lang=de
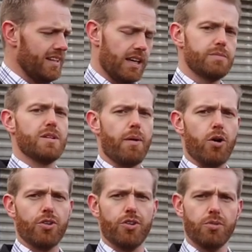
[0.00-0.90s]
Die gibt es aber
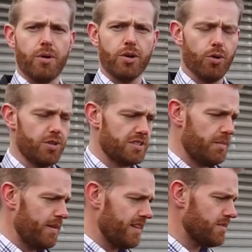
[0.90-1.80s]
auch noch eine Nummer größer,
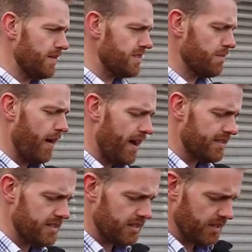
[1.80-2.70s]
1,20 Meter 20 x
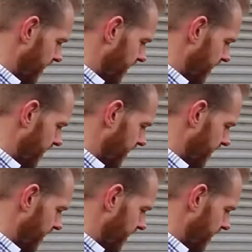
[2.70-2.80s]
80.